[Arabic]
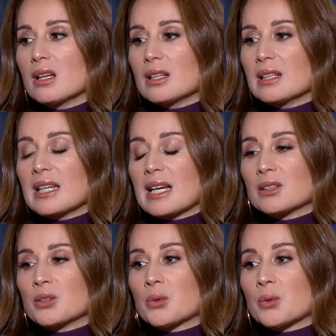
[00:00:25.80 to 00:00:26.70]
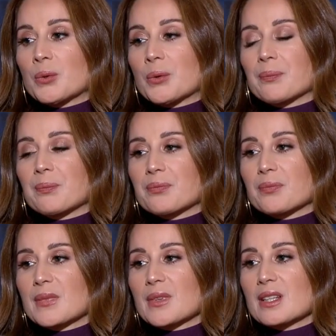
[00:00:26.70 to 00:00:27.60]
لأنه
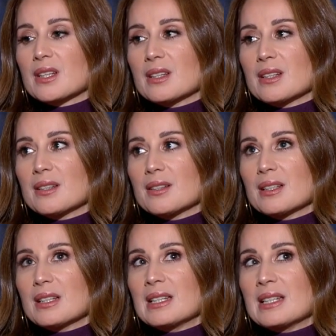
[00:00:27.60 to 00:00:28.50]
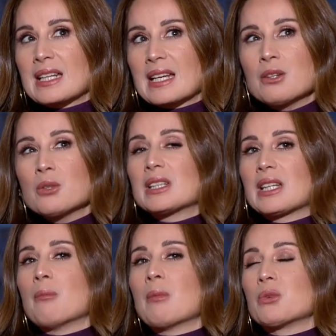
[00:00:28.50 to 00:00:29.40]
اللي كانوا
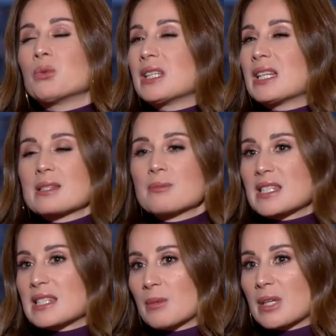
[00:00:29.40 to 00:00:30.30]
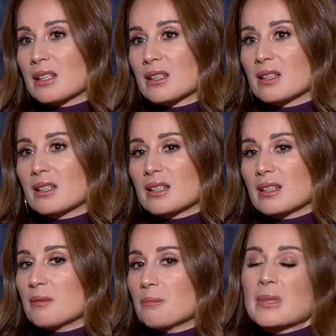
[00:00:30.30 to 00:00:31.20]
يتحملوه الناس من زمان
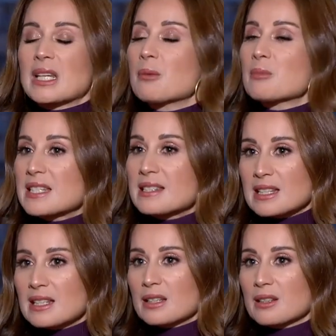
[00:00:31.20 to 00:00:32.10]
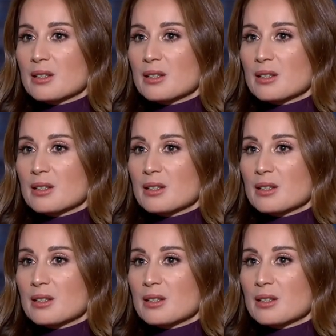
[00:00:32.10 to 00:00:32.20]
من 50 سنه